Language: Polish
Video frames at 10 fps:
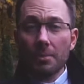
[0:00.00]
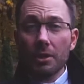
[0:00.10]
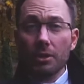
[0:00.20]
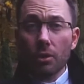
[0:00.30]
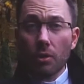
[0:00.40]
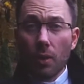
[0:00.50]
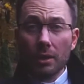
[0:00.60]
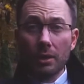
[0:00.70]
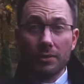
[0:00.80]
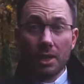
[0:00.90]
byli
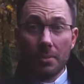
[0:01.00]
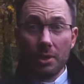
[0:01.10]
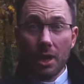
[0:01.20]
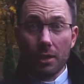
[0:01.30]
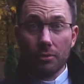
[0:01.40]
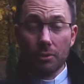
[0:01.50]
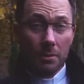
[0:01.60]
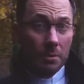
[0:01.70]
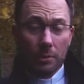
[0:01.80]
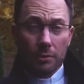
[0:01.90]
dokładni w zabijaniu.
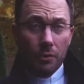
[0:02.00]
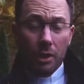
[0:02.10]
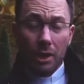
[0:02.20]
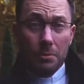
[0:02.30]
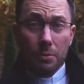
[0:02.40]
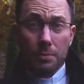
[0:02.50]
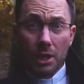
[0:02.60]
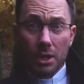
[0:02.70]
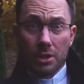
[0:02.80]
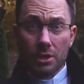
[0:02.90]
Gdyby pozwolili mu
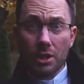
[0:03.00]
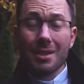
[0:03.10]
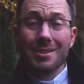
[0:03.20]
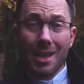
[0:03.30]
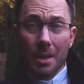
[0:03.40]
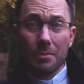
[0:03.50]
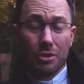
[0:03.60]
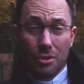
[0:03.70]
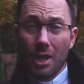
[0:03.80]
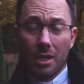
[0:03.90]
przeżyć, sami
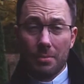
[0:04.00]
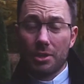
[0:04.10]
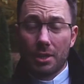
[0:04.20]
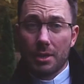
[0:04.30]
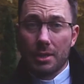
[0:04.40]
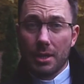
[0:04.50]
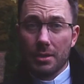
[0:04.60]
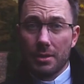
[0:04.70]
zostaliby straceni.